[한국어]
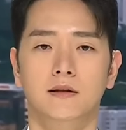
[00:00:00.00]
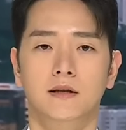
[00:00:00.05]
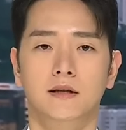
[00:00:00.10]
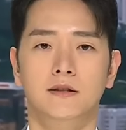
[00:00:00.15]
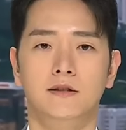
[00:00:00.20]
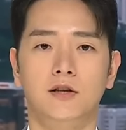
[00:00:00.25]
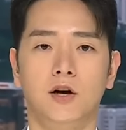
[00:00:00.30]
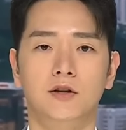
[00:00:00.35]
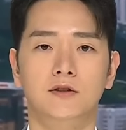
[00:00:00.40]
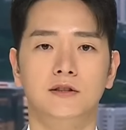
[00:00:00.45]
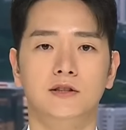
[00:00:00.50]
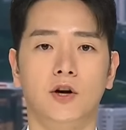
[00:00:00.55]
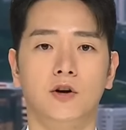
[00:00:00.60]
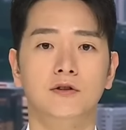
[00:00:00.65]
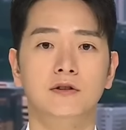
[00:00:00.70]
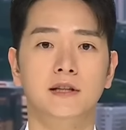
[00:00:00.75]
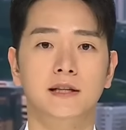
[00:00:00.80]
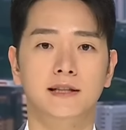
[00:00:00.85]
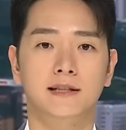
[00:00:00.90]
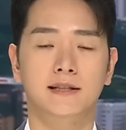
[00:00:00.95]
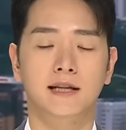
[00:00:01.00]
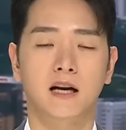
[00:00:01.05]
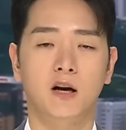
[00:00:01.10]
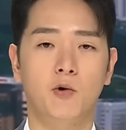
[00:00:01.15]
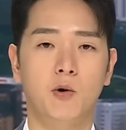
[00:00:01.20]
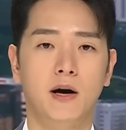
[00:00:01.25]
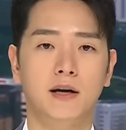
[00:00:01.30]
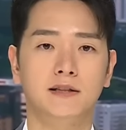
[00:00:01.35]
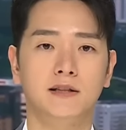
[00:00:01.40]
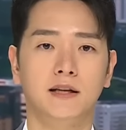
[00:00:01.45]
인천 전기차
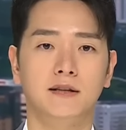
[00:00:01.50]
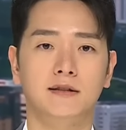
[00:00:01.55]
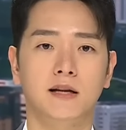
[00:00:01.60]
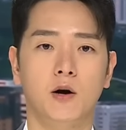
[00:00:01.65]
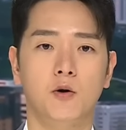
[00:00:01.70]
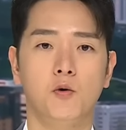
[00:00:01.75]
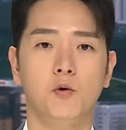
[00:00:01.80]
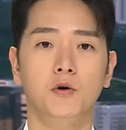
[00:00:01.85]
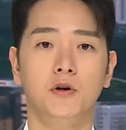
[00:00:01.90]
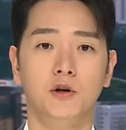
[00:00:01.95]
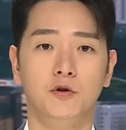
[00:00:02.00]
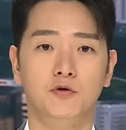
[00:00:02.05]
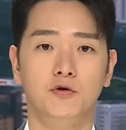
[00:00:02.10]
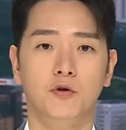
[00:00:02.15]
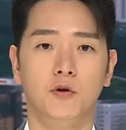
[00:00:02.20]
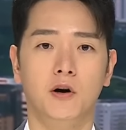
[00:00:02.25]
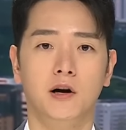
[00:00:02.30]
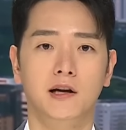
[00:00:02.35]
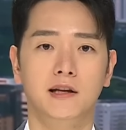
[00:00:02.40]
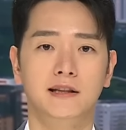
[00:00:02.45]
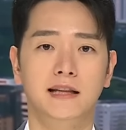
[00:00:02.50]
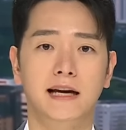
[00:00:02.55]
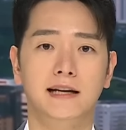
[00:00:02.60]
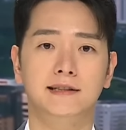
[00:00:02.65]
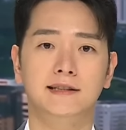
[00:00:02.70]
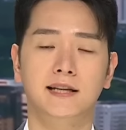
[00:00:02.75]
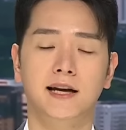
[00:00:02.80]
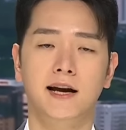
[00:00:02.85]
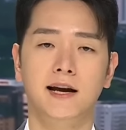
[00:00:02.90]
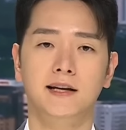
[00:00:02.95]
화재 사고 이후 내
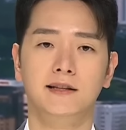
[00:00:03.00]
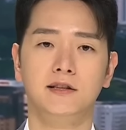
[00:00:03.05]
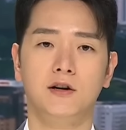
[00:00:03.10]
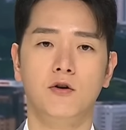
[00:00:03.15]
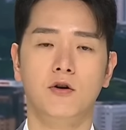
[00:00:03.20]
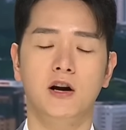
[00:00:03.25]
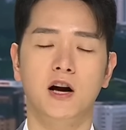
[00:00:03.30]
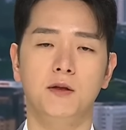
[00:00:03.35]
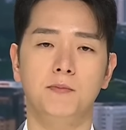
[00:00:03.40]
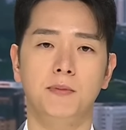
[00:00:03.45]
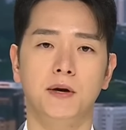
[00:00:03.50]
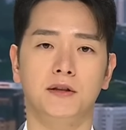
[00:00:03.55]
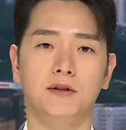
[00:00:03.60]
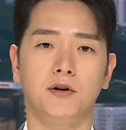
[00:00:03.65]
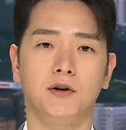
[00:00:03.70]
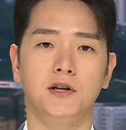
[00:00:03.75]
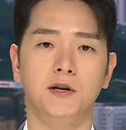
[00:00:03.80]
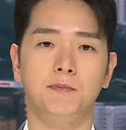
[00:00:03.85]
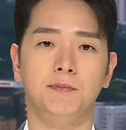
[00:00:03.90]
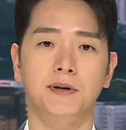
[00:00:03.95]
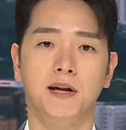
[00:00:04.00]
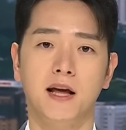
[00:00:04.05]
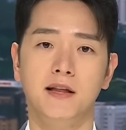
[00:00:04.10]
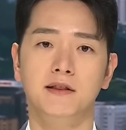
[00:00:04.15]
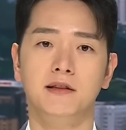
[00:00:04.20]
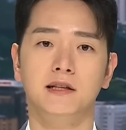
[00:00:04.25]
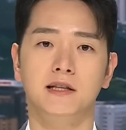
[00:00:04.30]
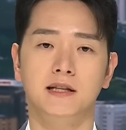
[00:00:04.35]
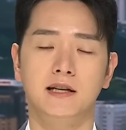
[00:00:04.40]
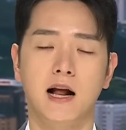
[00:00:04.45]
차에 들어간 배터리
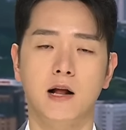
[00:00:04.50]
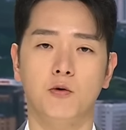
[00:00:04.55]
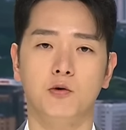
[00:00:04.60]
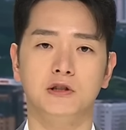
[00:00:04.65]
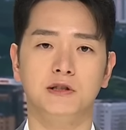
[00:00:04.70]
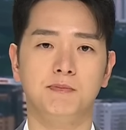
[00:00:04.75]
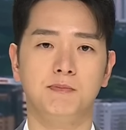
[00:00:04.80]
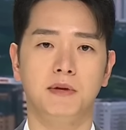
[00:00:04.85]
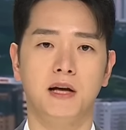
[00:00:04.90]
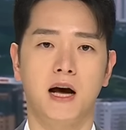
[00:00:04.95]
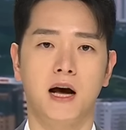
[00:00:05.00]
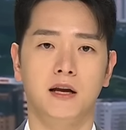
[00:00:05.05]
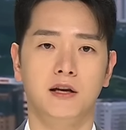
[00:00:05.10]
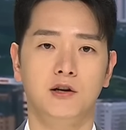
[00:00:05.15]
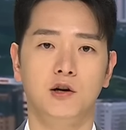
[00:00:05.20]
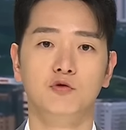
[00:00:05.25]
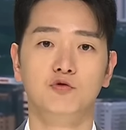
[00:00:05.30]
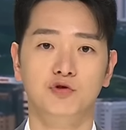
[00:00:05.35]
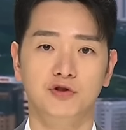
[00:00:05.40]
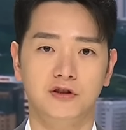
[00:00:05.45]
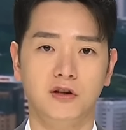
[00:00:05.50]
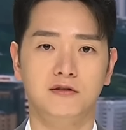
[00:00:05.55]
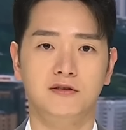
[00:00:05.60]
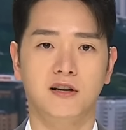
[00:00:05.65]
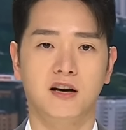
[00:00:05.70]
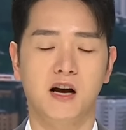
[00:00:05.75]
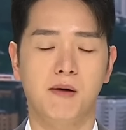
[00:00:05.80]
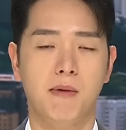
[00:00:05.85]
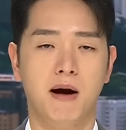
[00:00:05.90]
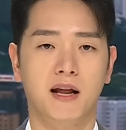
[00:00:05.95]
브랜드를 알고 싶다, 이런
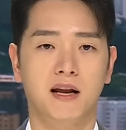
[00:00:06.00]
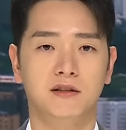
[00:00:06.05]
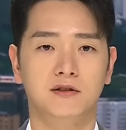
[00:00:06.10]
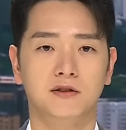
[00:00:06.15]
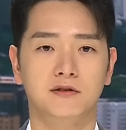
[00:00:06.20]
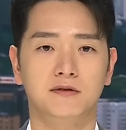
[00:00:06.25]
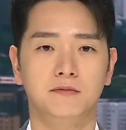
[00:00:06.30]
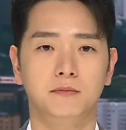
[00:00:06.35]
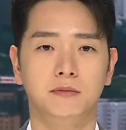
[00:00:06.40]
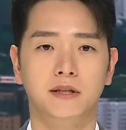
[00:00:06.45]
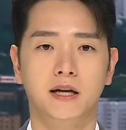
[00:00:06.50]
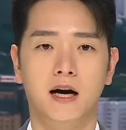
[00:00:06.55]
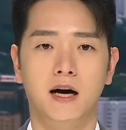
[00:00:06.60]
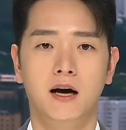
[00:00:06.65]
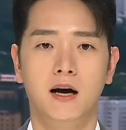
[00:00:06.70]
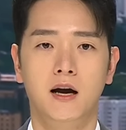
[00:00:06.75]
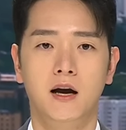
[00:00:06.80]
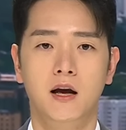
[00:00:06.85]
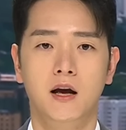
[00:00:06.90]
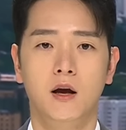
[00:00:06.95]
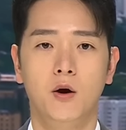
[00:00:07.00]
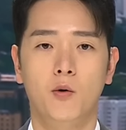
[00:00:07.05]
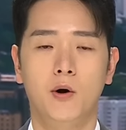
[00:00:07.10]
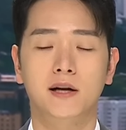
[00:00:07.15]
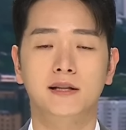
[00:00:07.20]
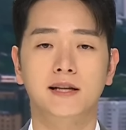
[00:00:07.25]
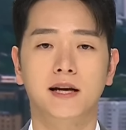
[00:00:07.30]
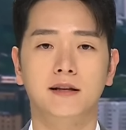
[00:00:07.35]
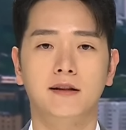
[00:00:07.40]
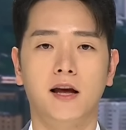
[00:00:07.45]
운전자가 많아졌습니다.
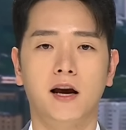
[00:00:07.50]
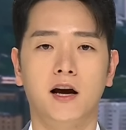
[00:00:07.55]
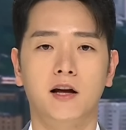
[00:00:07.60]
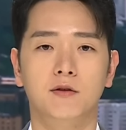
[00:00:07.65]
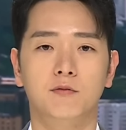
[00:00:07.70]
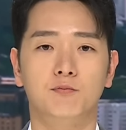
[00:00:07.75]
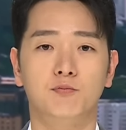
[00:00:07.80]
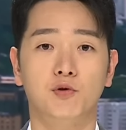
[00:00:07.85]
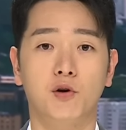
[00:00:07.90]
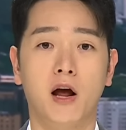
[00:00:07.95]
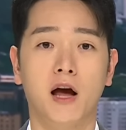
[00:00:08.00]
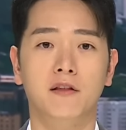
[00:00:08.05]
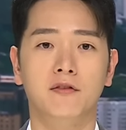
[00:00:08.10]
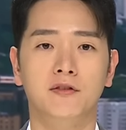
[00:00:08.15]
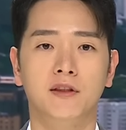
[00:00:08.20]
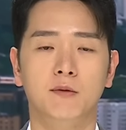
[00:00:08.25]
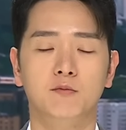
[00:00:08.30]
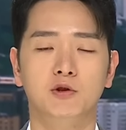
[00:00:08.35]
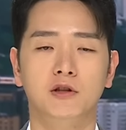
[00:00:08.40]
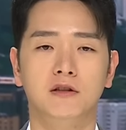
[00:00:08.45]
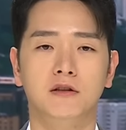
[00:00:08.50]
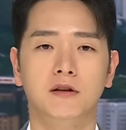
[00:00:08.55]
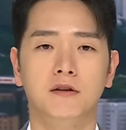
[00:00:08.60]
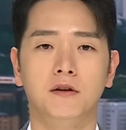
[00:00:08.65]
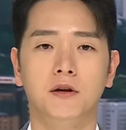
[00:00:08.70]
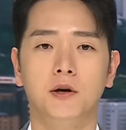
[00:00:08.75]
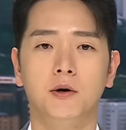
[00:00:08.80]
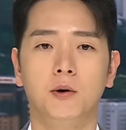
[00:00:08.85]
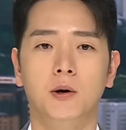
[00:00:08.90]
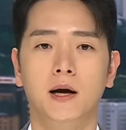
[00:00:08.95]
화재에 대한 불안 때문일
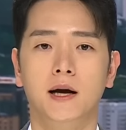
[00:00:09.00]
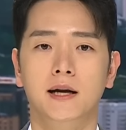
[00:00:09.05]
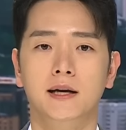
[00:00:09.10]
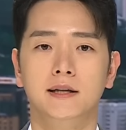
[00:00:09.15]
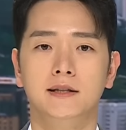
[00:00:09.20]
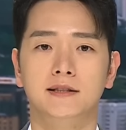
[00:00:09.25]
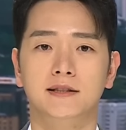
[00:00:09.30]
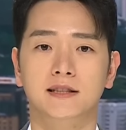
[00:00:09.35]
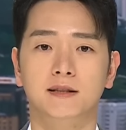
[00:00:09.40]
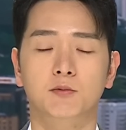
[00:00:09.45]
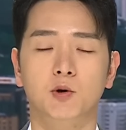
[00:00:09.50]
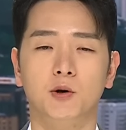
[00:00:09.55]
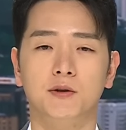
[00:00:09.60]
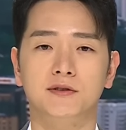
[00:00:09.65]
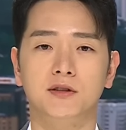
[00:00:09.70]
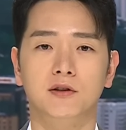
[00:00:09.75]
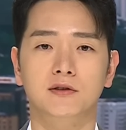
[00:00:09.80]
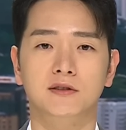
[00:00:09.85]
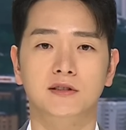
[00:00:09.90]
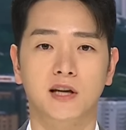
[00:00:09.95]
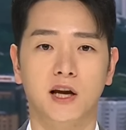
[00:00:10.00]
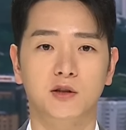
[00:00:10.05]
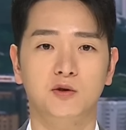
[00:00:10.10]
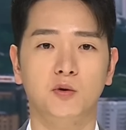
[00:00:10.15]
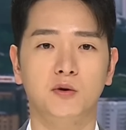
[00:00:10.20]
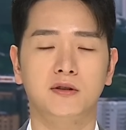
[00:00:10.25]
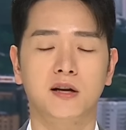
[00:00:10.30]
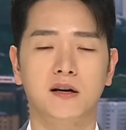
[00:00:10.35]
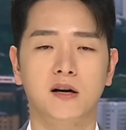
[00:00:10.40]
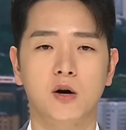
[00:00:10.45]
텐데요. 지금으로선
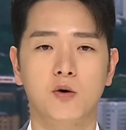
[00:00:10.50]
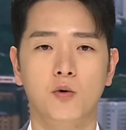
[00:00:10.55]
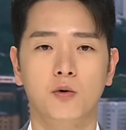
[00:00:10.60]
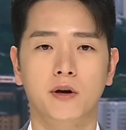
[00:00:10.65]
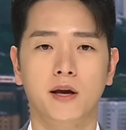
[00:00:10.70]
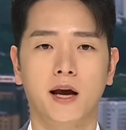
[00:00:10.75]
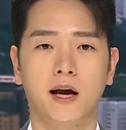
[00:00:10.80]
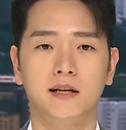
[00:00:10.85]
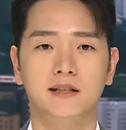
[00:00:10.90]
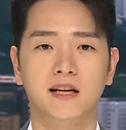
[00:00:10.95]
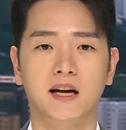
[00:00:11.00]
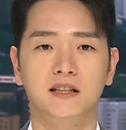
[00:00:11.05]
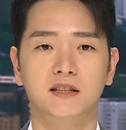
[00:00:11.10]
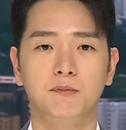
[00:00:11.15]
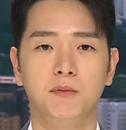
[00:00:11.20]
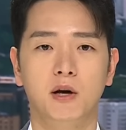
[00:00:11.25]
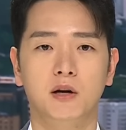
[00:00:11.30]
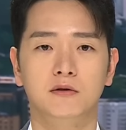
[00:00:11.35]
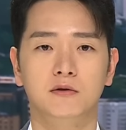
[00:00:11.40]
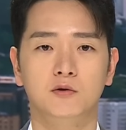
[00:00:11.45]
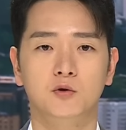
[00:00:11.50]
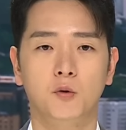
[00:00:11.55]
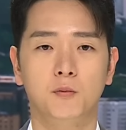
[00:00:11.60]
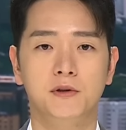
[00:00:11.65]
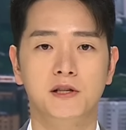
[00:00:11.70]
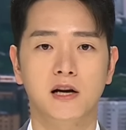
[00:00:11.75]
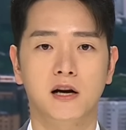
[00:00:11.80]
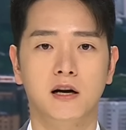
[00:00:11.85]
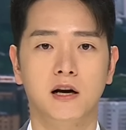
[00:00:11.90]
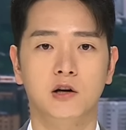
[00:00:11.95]
제조사가 공개하지 않으면
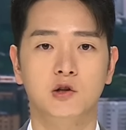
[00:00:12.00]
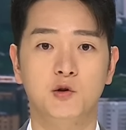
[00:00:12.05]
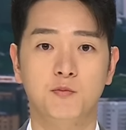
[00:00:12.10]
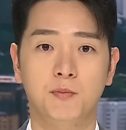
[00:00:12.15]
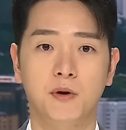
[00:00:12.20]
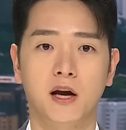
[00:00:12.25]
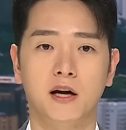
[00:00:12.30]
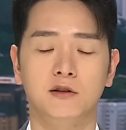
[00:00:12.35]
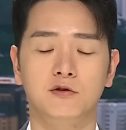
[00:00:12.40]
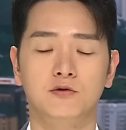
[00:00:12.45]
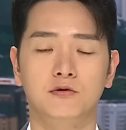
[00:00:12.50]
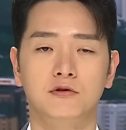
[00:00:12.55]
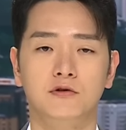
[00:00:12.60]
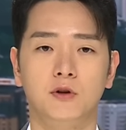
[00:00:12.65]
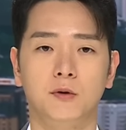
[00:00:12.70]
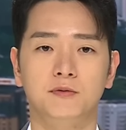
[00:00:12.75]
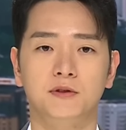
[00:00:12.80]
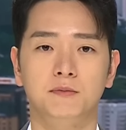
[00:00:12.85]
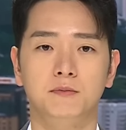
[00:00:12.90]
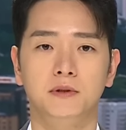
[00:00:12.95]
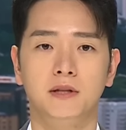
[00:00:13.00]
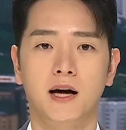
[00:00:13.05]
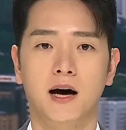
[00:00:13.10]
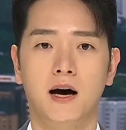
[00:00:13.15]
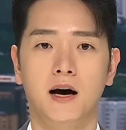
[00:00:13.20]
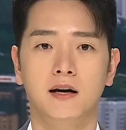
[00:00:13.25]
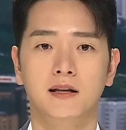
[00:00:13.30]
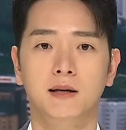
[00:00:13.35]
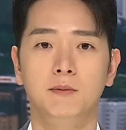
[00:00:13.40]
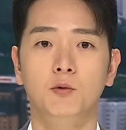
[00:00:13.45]
소비자가 쉽게 알 수는
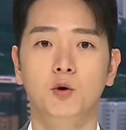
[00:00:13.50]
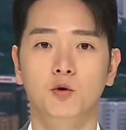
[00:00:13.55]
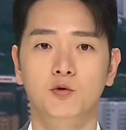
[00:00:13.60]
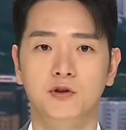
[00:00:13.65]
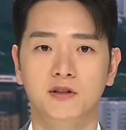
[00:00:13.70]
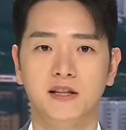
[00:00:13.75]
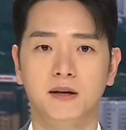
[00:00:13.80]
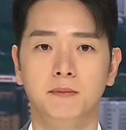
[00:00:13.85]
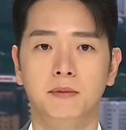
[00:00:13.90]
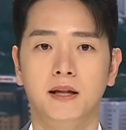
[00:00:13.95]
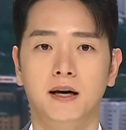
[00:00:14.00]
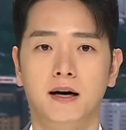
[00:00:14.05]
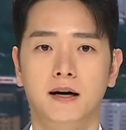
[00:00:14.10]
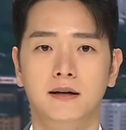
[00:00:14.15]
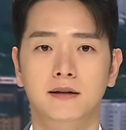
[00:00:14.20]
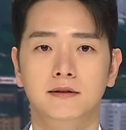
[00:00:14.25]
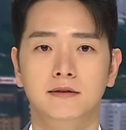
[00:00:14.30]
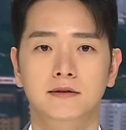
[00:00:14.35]
없습니다. 김도훈 기자입니다.